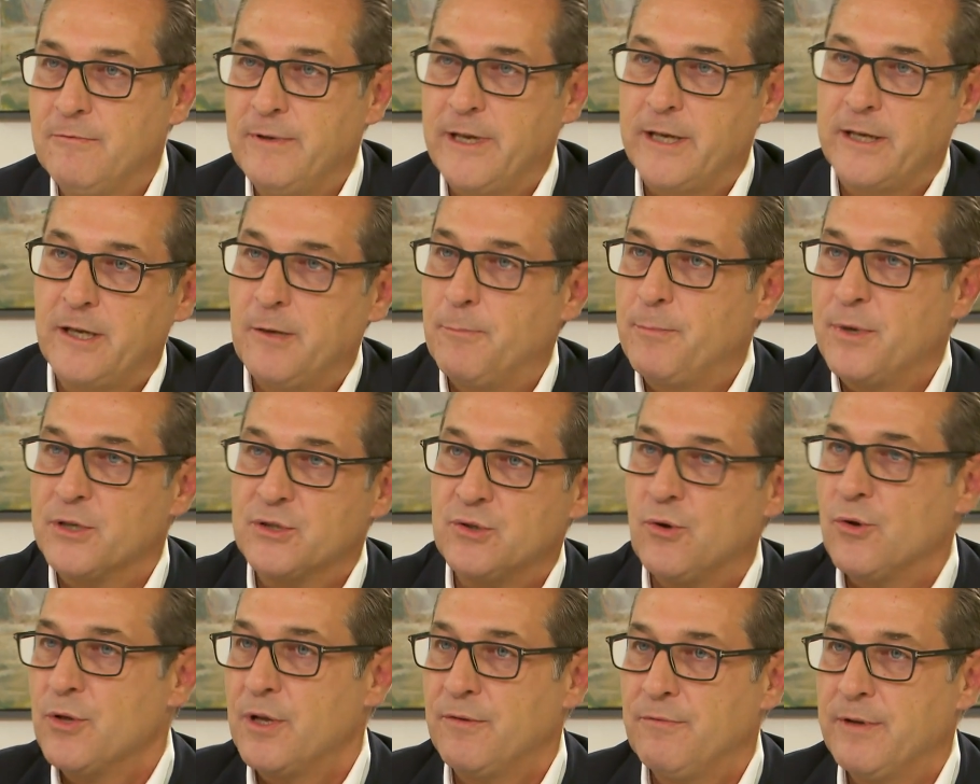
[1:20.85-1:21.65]
welche
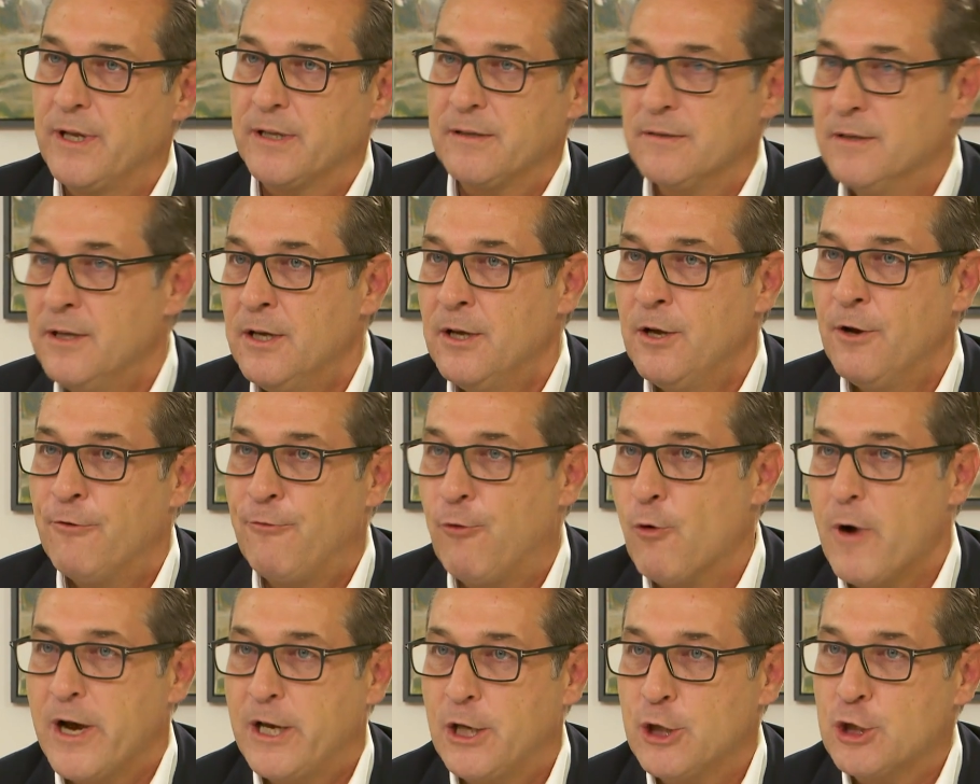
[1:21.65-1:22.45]
Personen werden
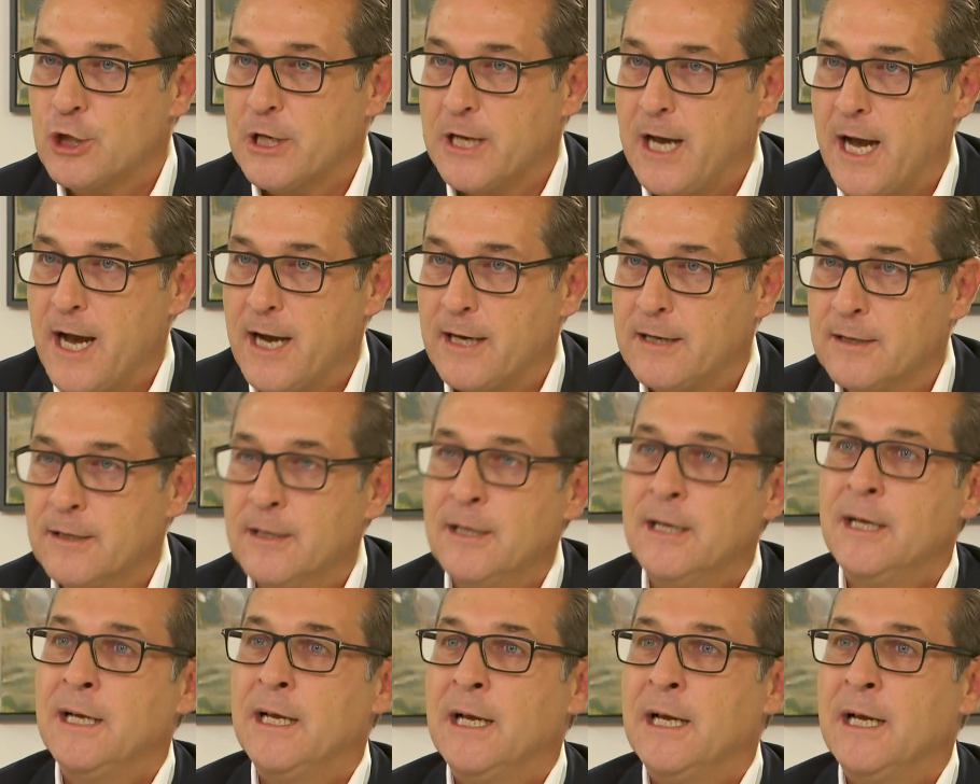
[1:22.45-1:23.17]
vorgeschlagen